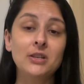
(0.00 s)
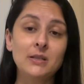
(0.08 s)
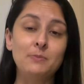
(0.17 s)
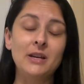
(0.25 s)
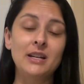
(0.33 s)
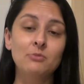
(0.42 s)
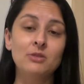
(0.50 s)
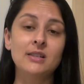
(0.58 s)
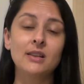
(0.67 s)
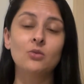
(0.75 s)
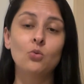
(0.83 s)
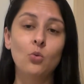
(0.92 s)
Esperamos
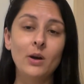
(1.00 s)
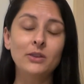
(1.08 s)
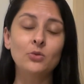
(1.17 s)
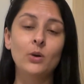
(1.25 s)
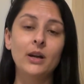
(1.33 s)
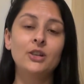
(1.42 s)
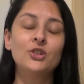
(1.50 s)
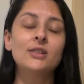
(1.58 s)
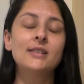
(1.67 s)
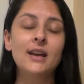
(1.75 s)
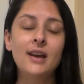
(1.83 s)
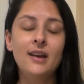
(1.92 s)
né, que o quanto
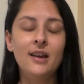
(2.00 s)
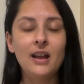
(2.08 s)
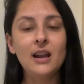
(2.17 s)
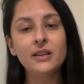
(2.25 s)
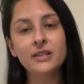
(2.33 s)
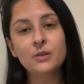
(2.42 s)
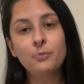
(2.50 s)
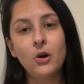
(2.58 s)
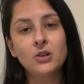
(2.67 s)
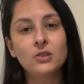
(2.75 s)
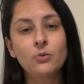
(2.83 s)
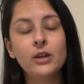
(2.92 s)
antes eles
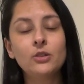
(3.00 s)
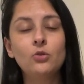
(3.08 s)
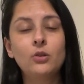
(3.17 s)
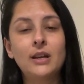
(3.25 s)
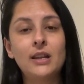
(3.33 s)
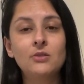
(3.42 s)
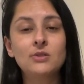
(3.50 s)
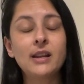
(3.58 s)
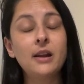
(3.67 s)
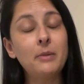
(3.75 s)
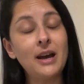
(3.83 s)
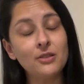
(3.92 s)
possam retornar aos
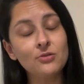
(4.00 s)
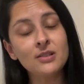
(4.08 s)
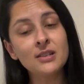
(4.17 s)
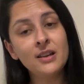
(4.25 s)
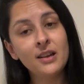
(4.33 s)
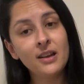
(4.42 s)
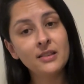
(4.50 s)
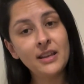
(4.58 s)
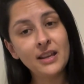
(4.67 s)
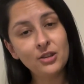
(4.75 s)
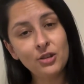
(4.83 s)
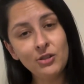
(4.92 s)
gramados.
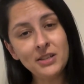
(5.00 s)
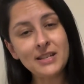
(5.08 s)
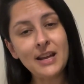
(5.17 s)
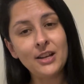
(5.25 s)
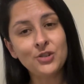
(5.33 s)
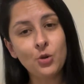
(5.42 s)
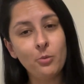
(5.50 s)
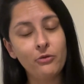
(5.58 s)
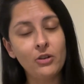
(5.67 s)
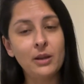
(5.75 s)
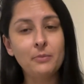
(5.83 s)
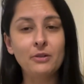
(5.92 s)
Dentre os sete, como eu
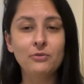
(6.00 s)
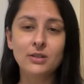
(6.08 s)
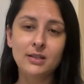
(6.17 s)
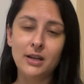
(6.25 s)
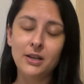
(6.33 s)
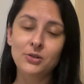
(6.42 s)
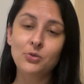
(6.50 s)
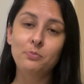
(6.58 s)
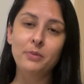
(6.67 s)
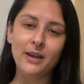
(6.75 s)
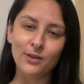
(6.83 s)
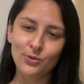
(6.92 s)
falei para vocês, o
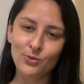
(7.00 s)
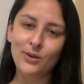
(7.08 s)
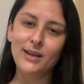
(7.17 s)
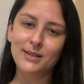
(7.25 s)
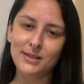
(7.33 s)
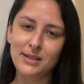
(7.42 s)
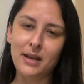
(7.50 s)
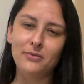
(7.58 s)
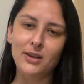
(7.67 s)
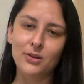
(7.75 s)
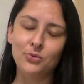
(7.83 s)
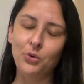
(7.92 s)
Bento, esse
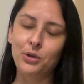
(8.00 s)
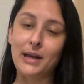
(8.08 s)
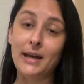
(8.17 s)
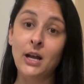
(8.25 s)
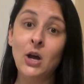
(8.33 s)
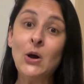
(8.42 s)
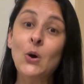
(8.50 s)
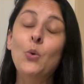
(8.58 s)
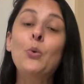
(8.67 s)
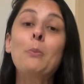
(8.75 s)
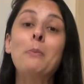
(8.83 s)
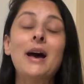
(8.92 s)
deve retornar
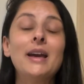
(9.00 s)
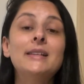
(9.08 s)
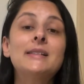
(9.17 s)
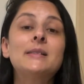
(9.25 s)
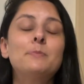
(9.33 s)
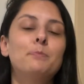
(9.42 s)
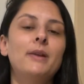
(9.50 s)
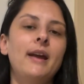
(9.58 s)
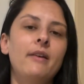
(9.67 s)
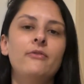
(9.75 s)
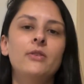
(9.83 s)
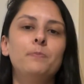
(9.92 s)
o mais
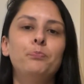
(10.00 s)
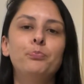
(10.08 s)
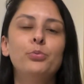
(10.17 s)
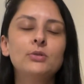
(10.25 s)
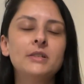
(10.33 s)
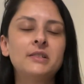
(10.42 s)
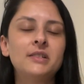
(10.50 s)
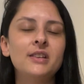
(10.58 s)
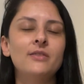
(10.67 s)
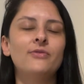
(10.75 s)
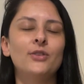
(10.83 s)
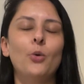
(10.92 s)
breve
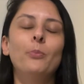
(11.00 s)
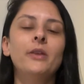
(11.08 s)
possível.